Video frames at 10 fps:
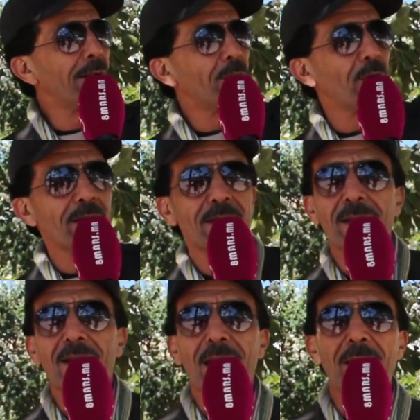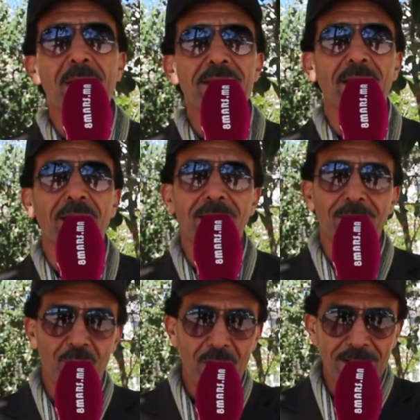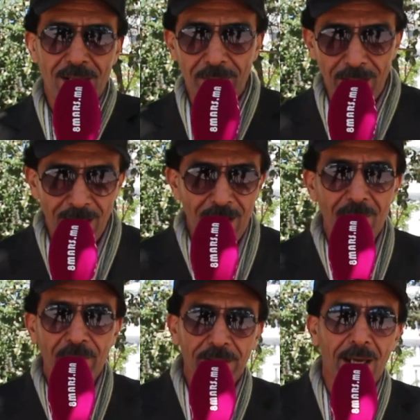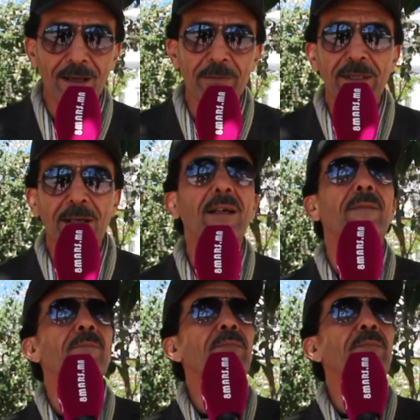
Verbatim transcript: والناس الامازيغيين والناس دابا انا راه في الدار البيضاء